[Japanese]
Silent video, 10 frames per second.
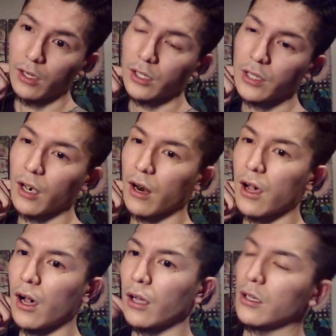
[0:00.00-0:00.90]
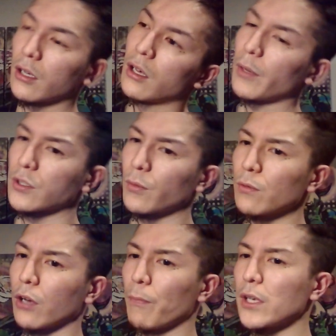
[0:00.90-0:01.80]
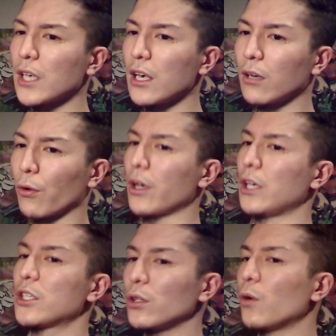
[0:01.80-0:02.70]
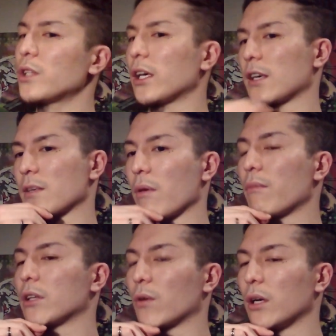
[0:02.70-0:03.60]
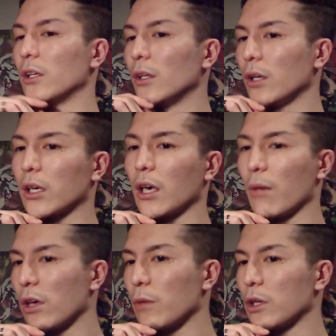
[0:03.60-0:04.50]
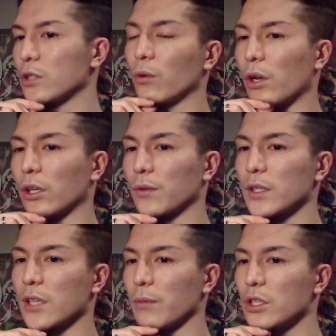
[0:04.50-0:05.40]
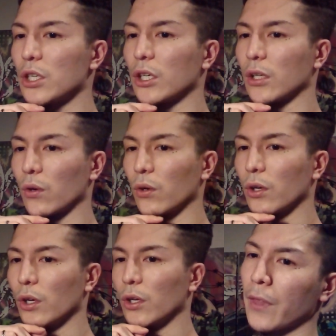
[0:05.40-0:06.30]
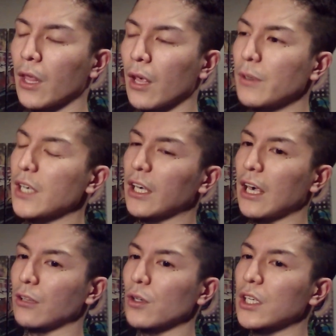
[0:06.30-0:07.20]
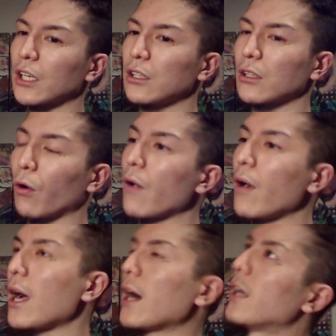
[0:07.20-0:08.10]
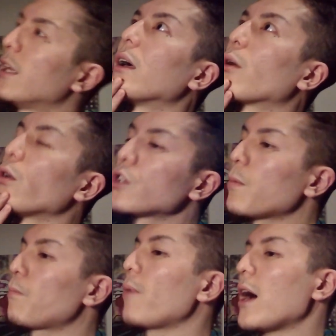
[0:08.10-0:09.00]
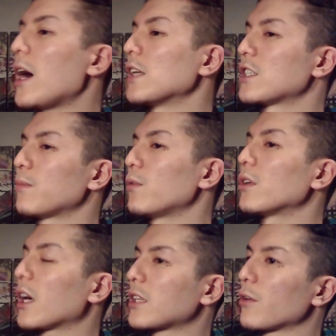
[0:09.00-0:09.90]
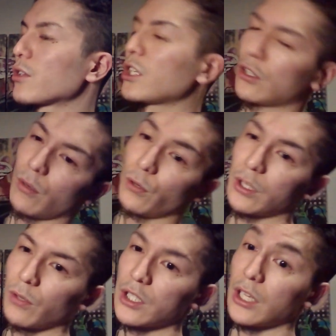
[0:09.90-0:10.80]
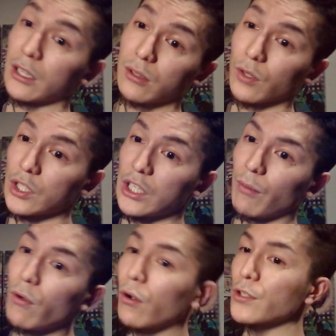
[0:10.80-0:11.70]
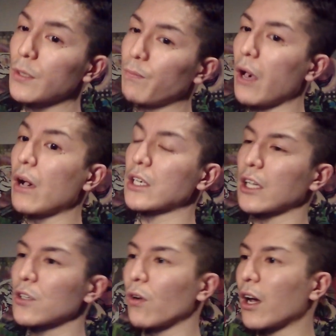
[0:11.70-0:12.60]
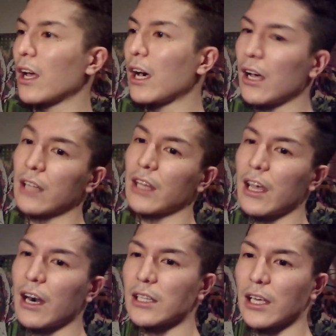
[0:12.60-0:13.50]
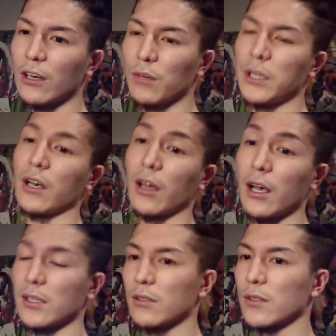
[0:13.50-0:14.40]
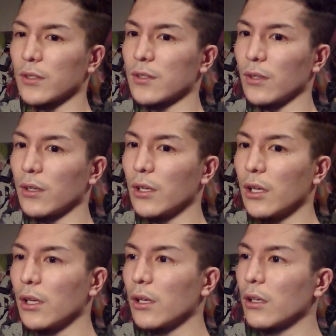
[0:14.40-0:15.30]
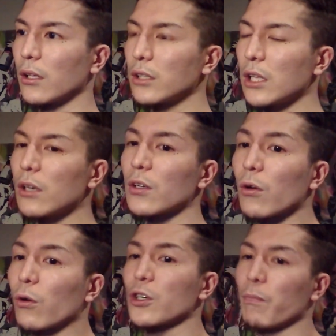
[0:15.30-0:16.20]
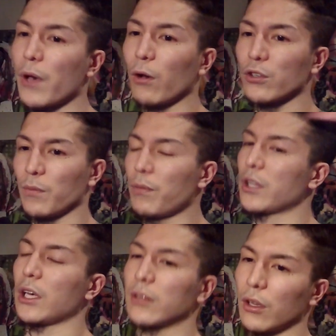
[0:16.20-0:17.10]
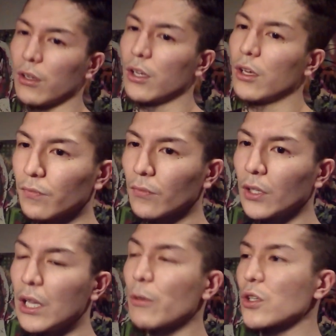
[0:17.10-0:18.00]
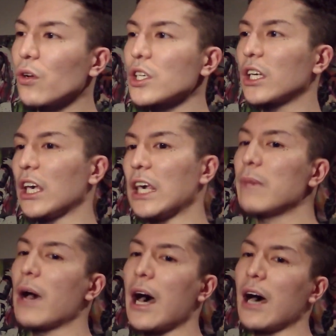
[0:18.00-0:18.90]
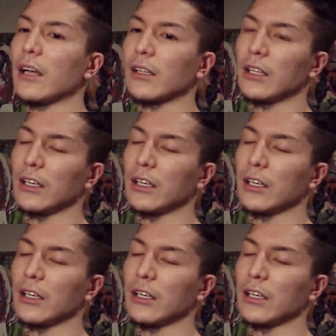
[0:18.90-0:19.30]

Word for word: だから、まあ、そもそもレペゼン、俺は一緒におりたいけどさ、メンバーとは。やけど、まあ、今一緒におらんけ普通に寂しいけど、まあ、そやけん、どっちかっていうと俺は、50%自分が楽しいと思う気持ちでやってほしい。もう50%は社長から与えられた役目だから、そうそうそう。っていうその 50%50% 50でやってる。でも正直、今、好